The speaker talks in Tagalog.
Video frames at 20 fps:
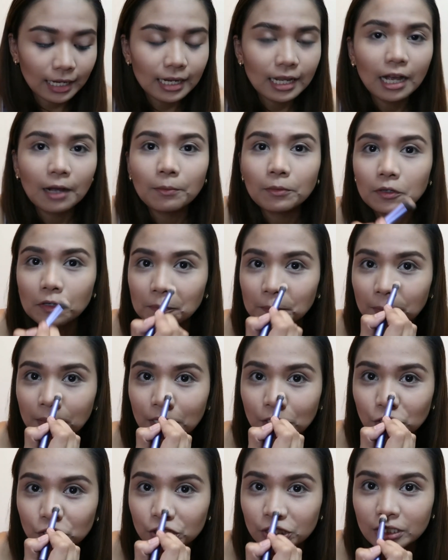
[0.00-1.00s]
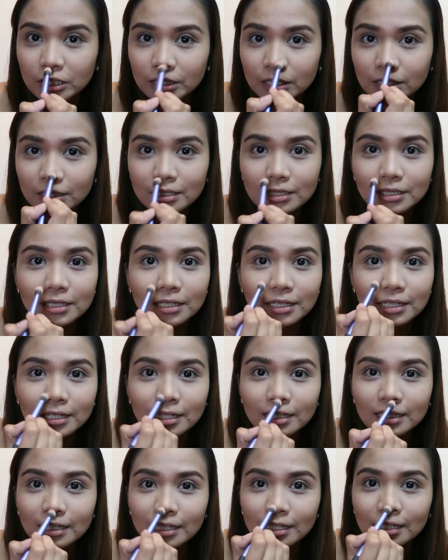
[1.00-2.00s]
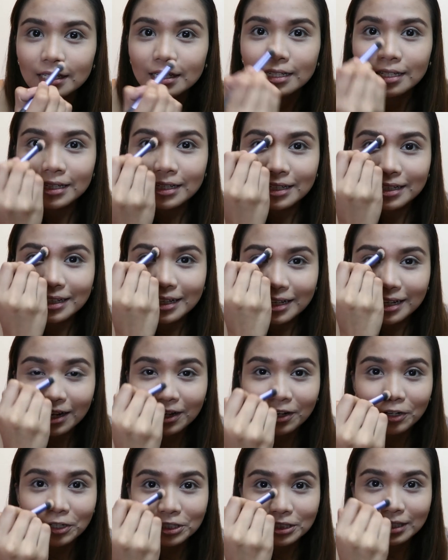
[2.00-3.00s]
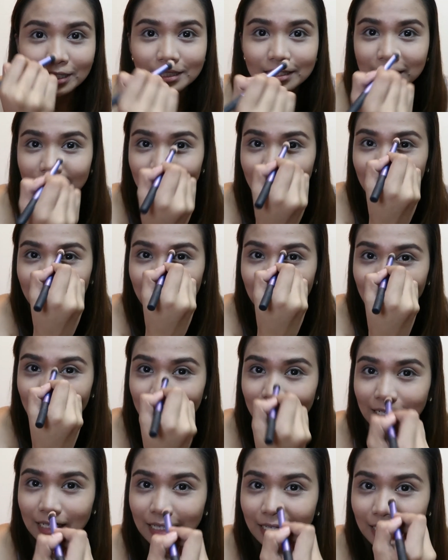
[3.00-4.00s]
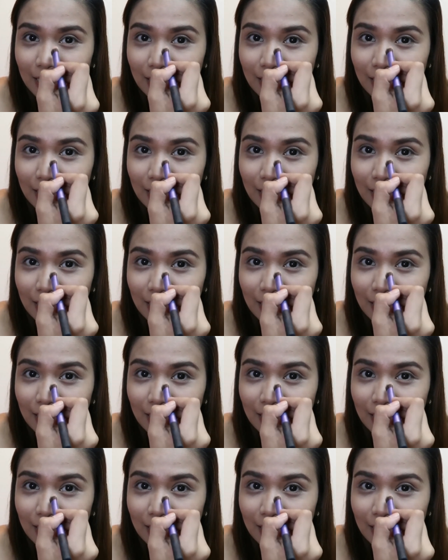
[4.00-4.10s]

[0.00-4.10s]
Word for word: kailangan mo ng patience. Kailangan artistic ka rin